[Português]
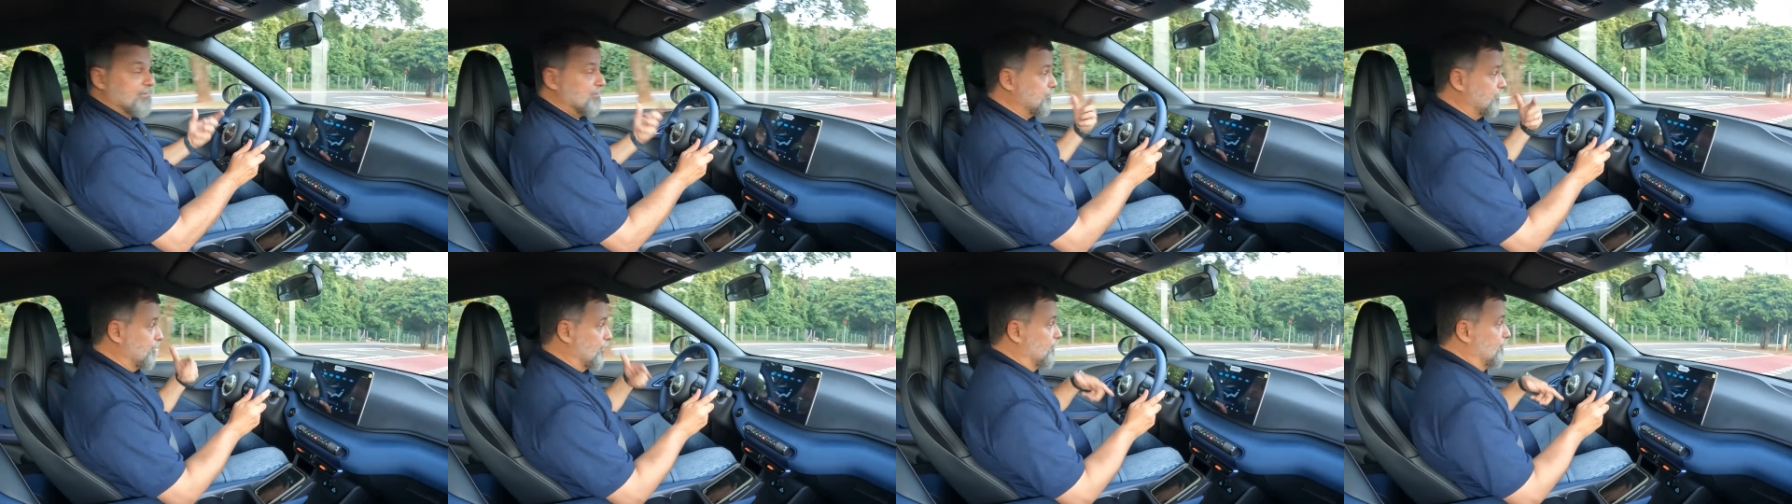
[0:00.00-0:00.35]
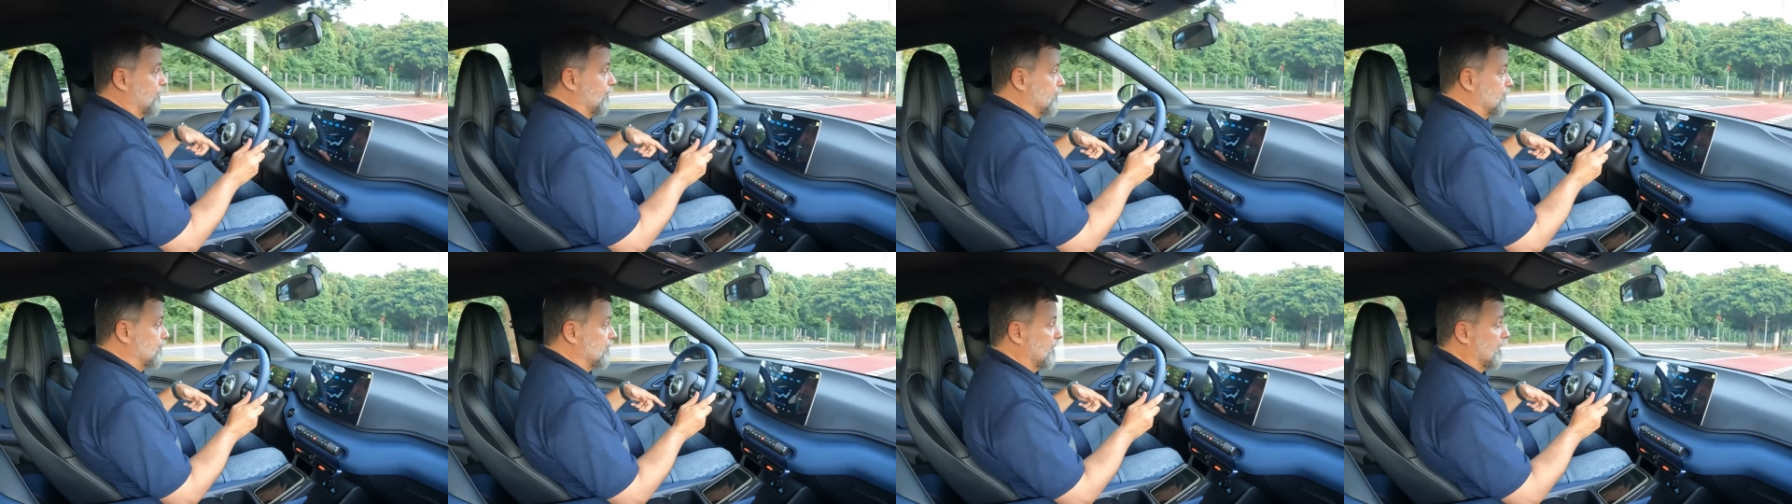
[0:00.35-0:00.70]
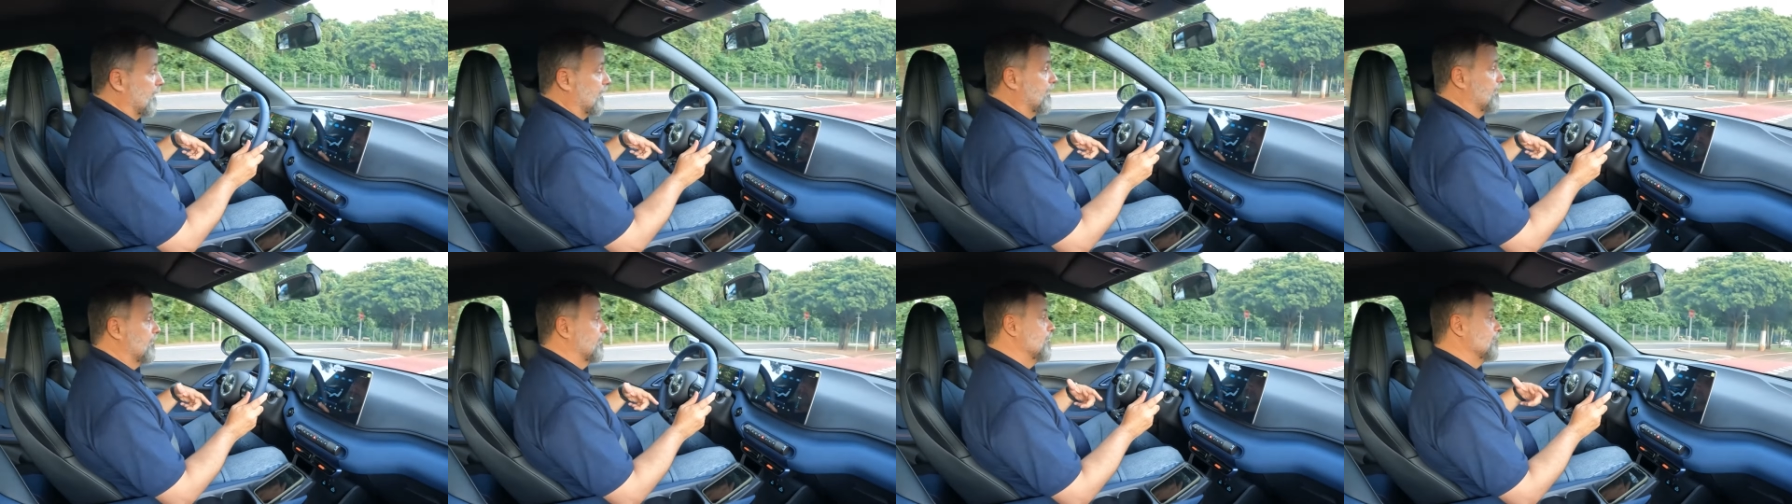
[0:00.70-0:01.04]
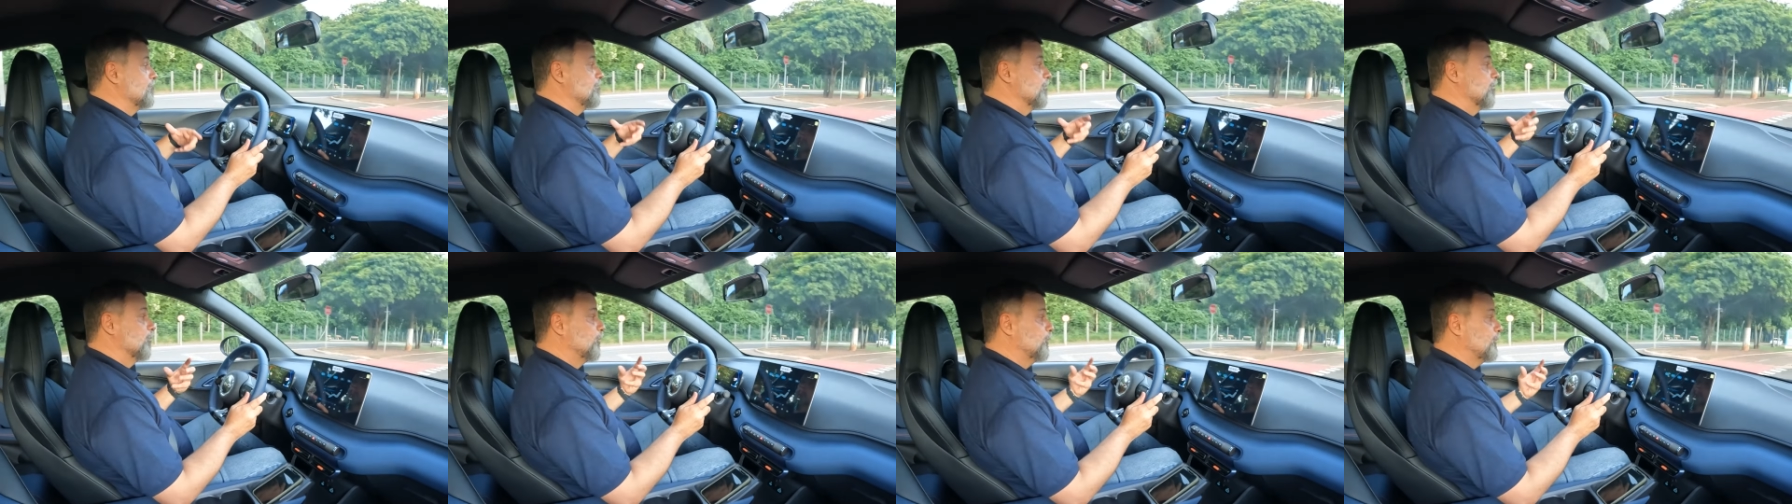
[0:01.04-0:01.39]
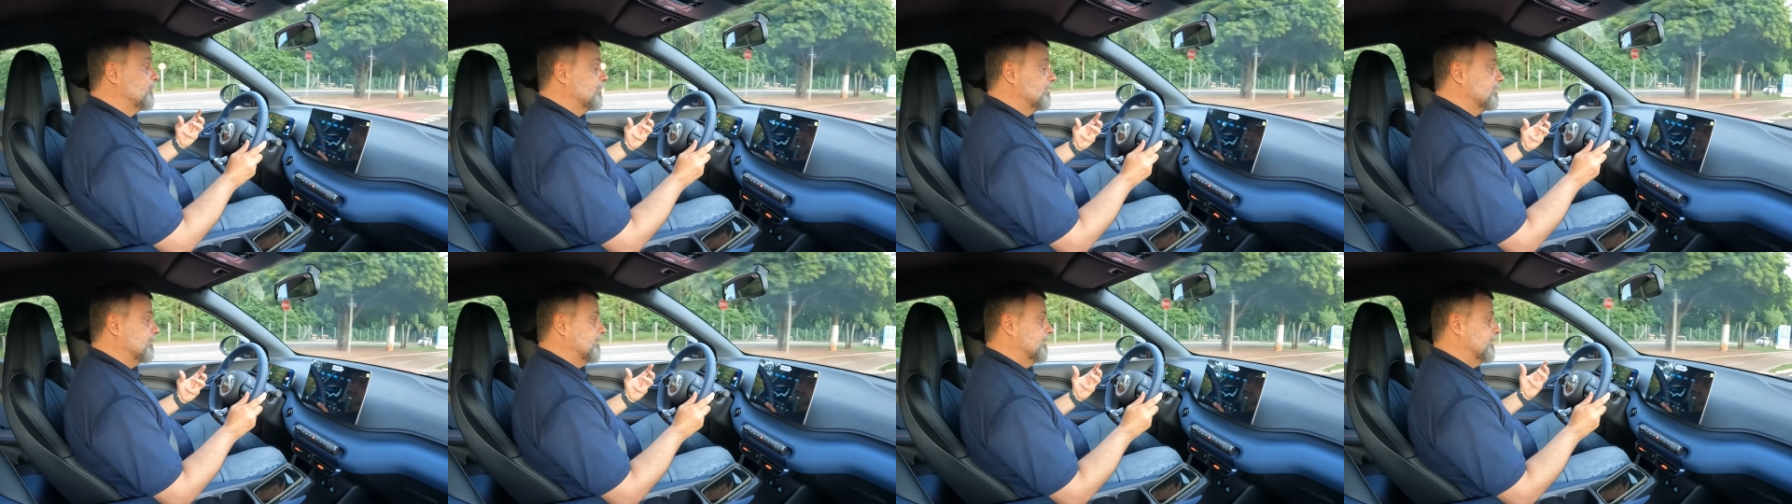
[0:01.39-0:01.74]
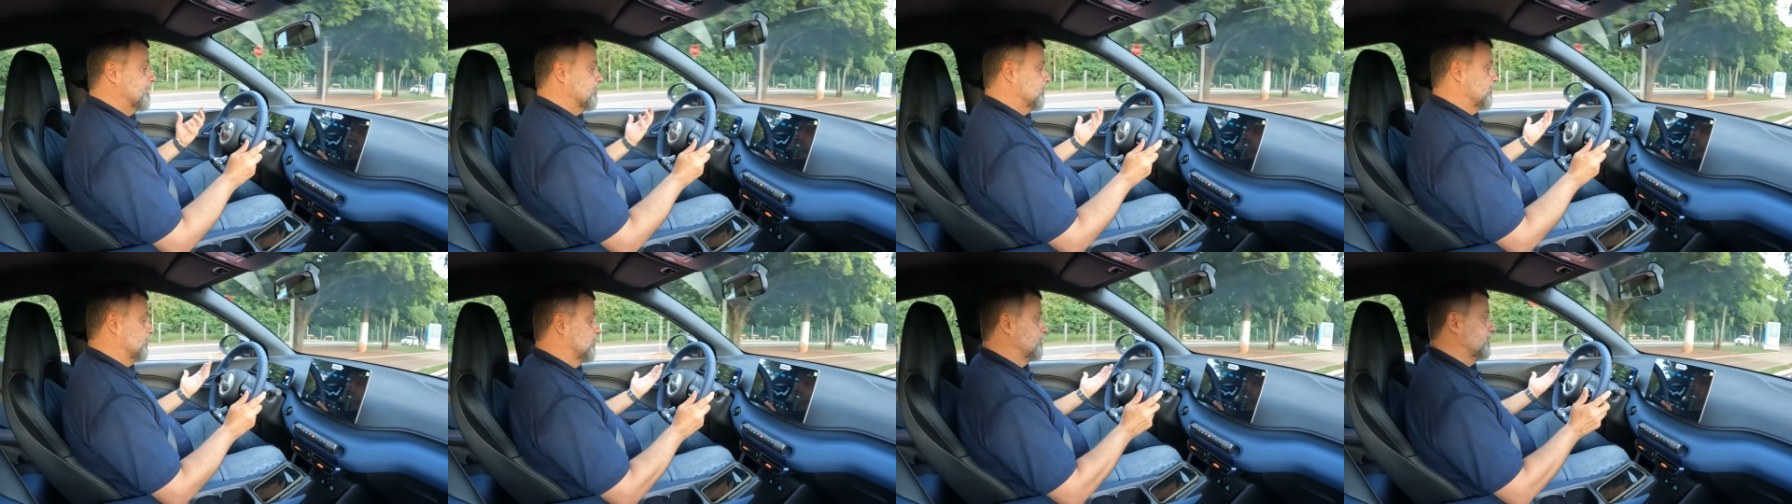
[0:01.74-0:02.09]
te proporcionar muita
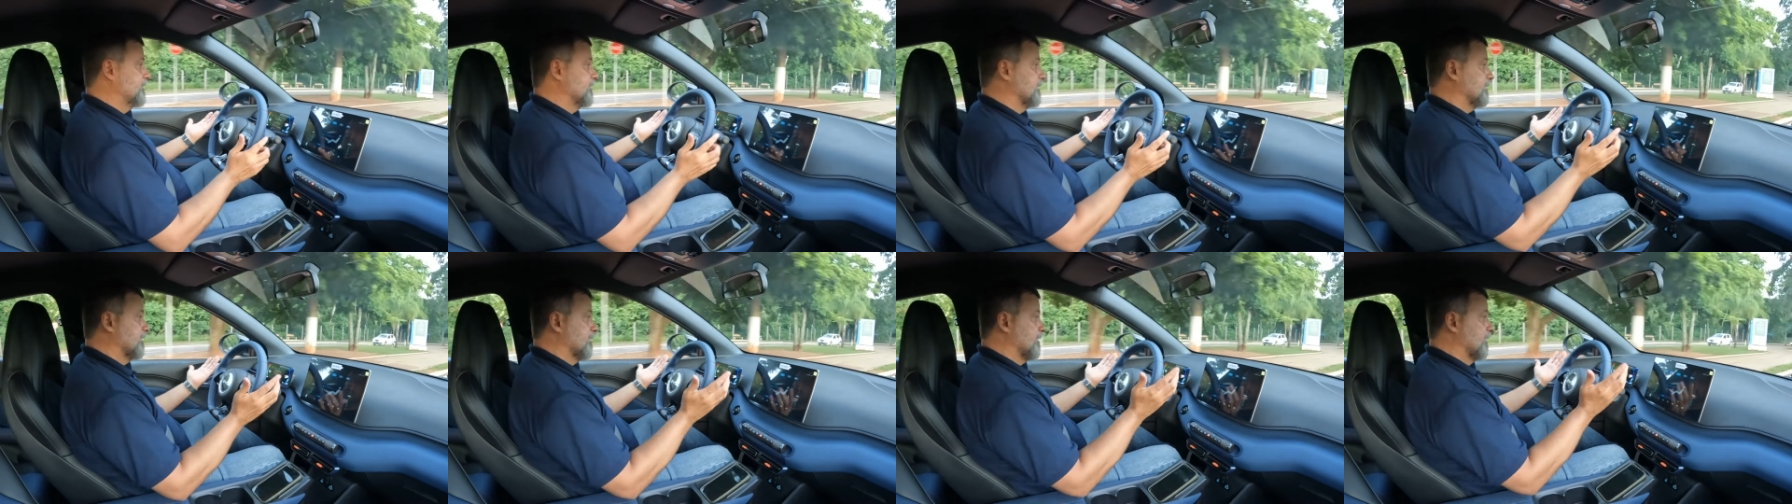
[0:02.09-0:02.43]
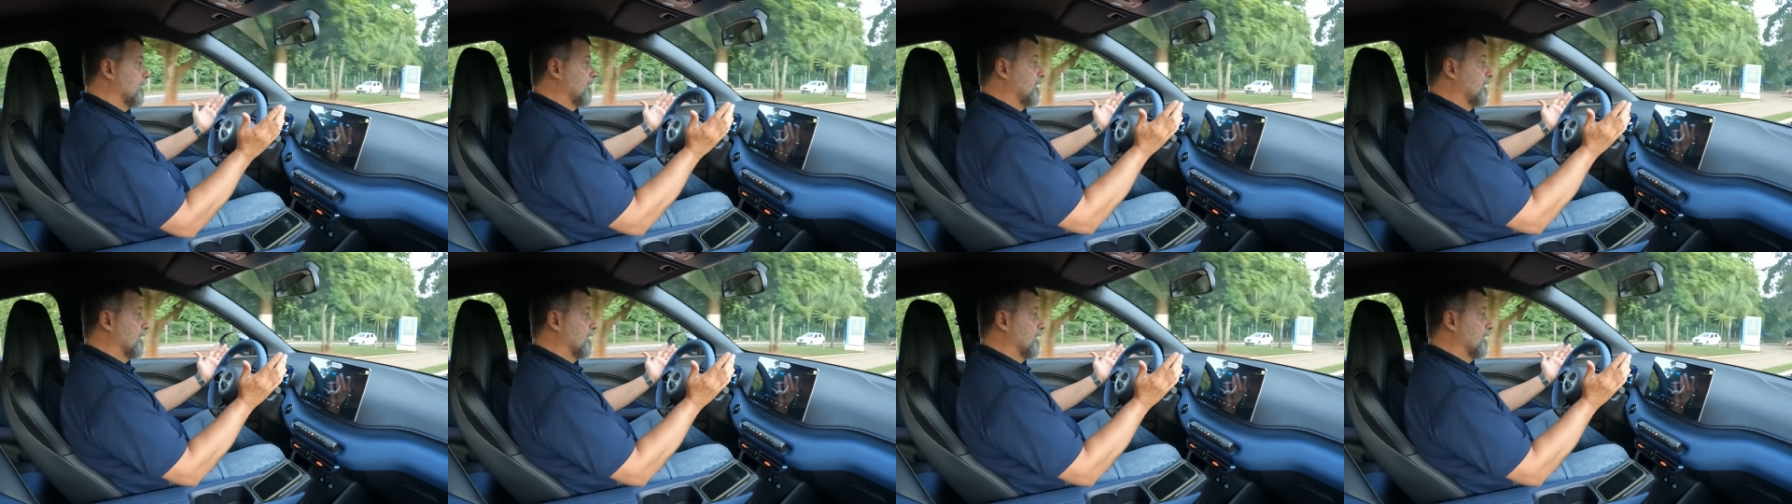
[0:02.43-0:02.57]
economia.